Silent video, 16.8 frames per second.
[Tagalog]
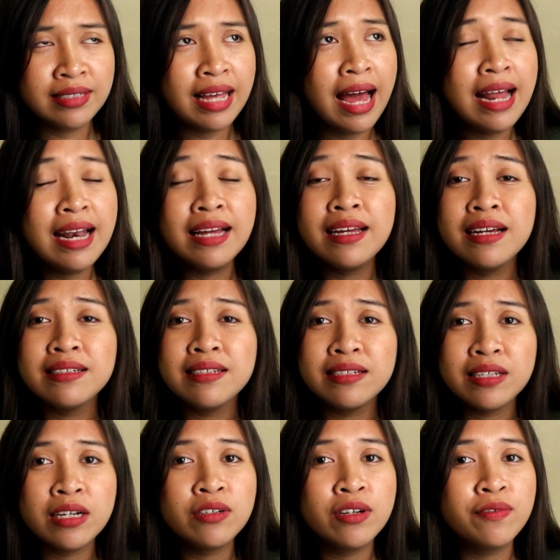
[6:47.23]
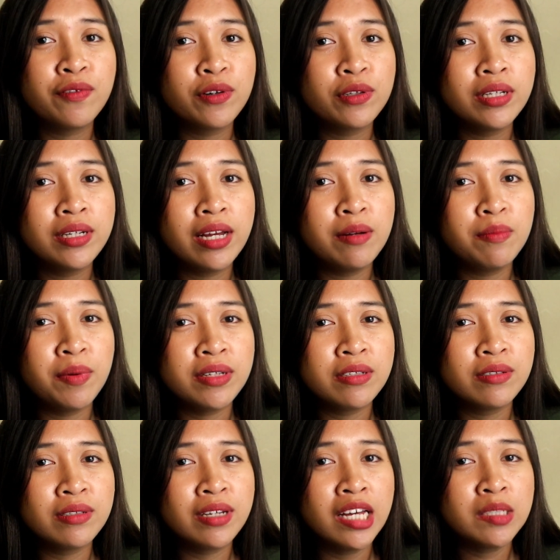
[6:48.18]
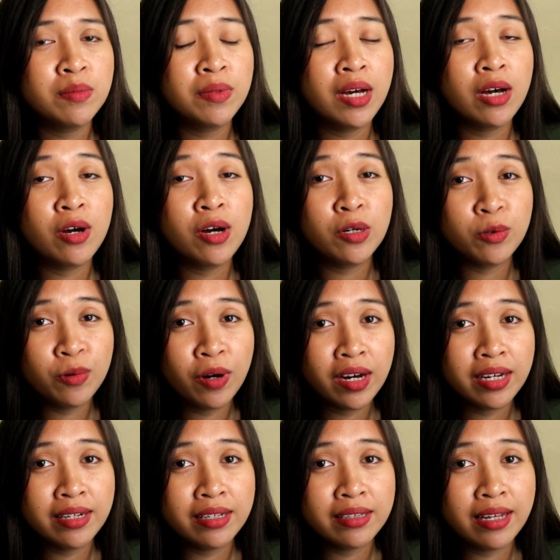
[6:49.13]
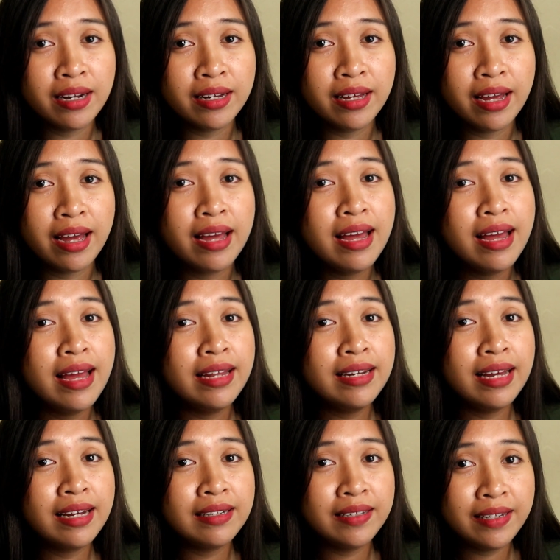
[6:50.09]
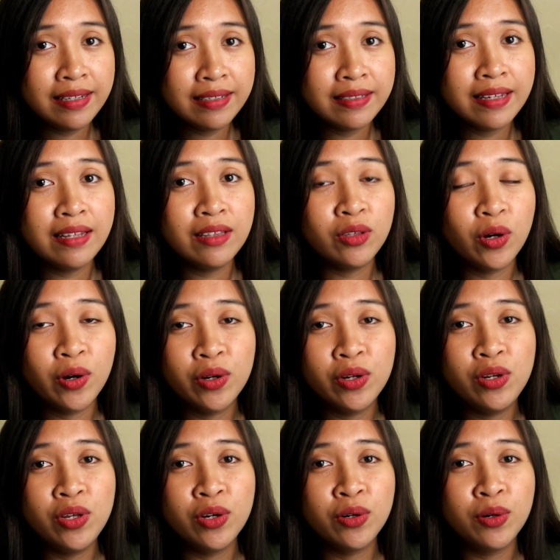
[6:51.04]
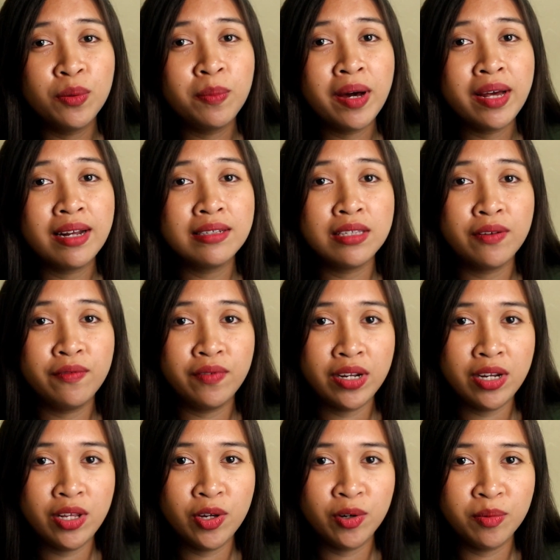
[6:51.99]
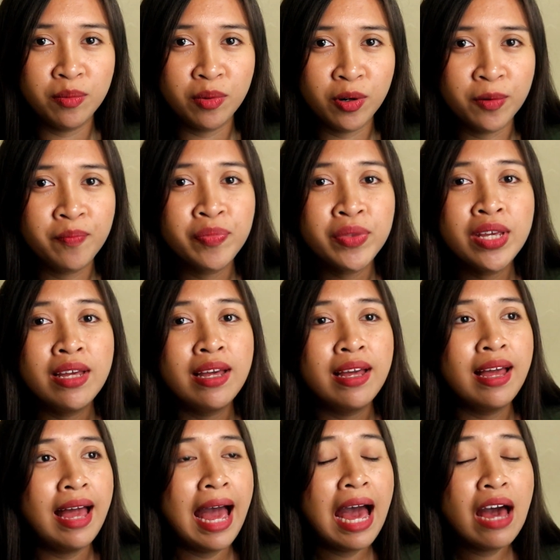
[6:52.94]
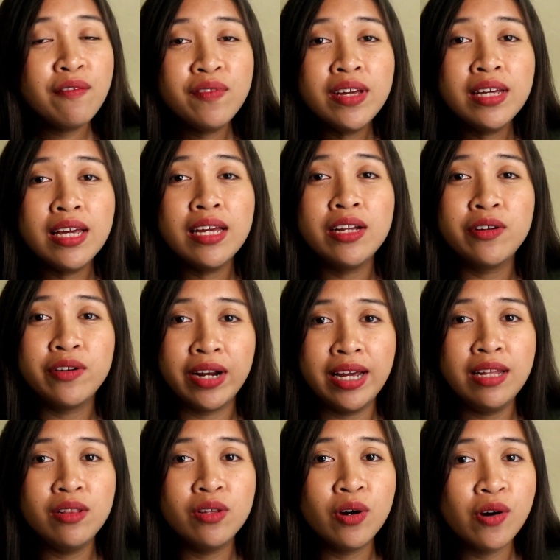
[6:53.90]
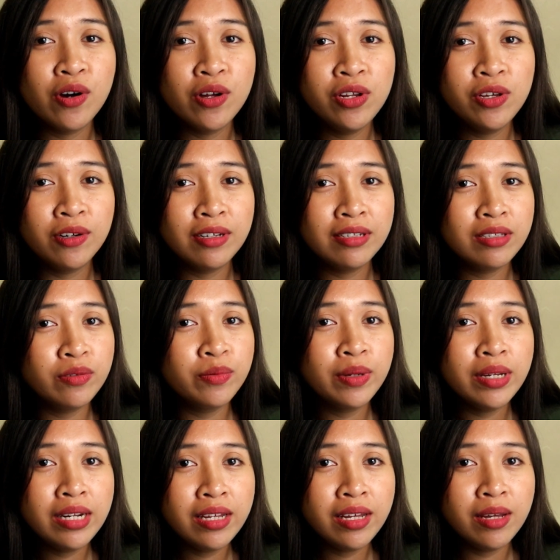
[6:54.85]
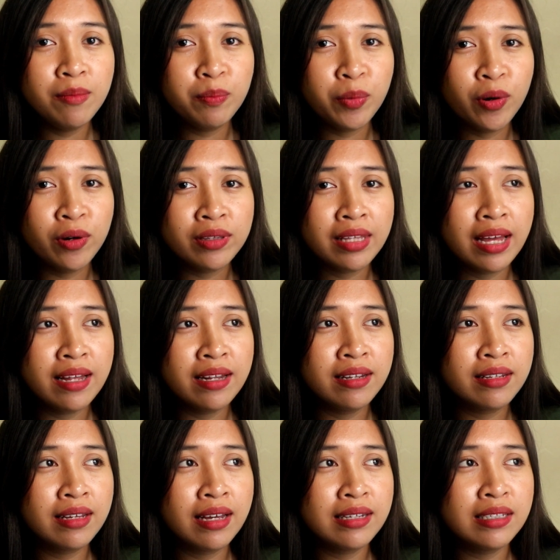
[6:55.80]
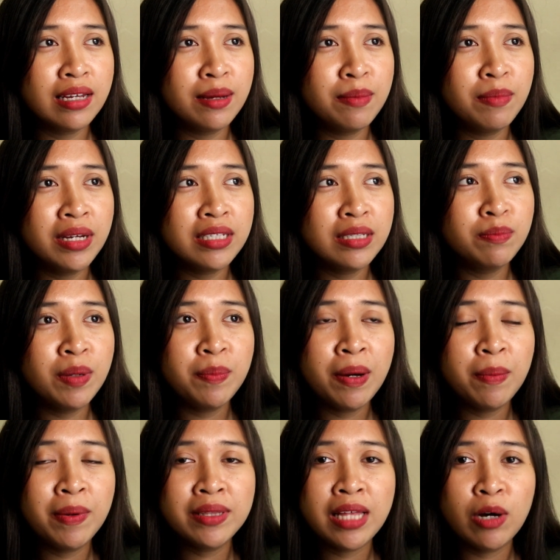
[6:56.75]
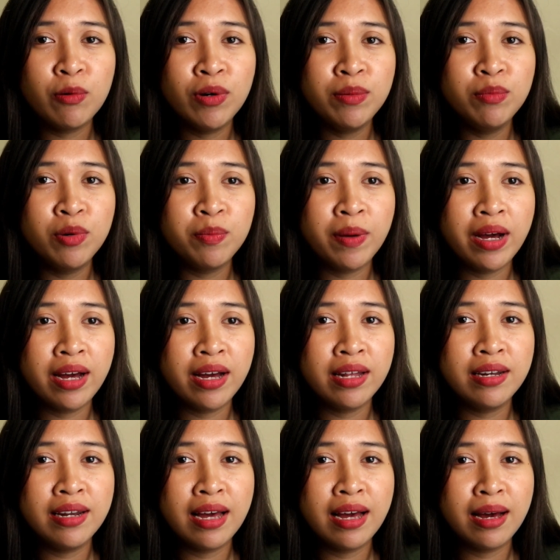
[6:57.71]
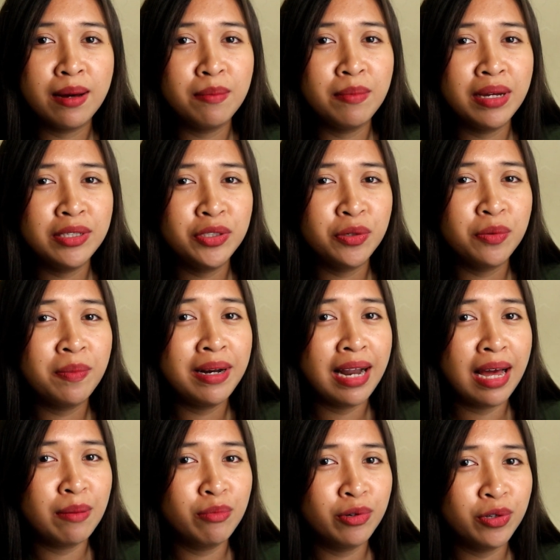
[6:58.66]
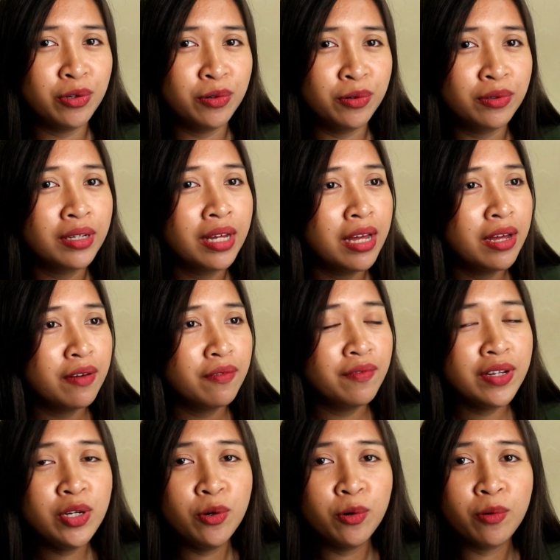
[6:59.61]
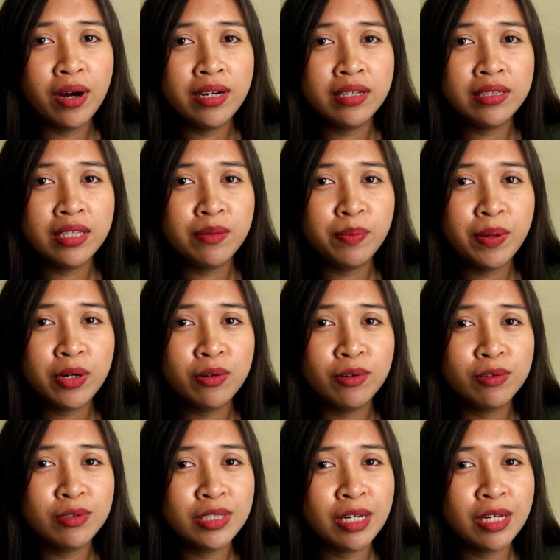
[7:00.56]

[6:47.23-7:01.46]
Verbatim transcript: Sa halagang 649 pesos guys, makakakuha ka na talaga ng decent audio para sa video mo having a great audio is really important kasi mas mapapatawad mo pa na medyo malabo yung video quality pero yung